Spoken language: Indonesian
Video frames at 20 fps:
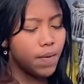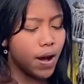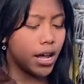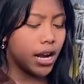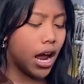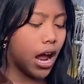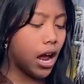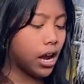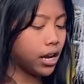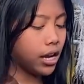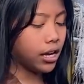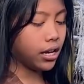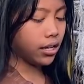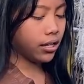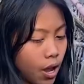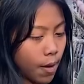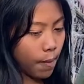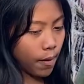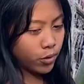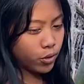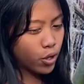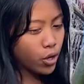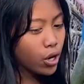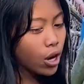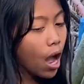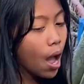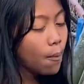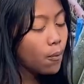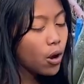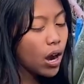marahin siapa suruh
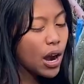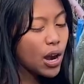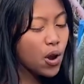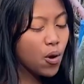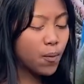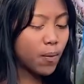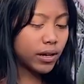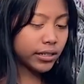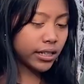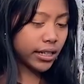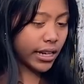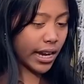kamu ngedumel